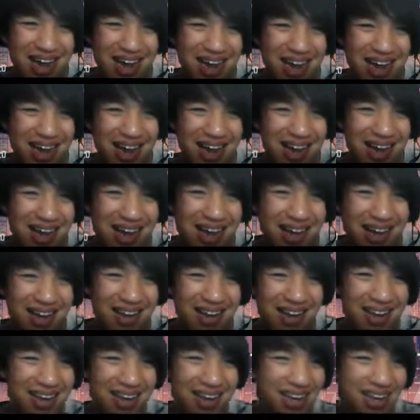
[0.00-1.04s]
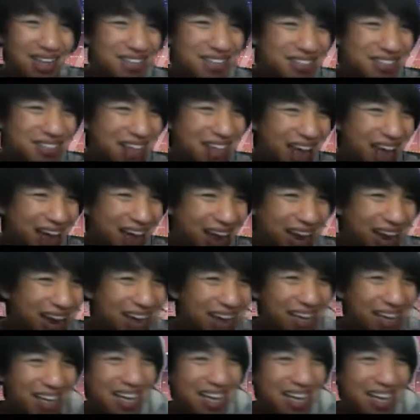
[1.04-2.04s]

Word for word: เออ is there any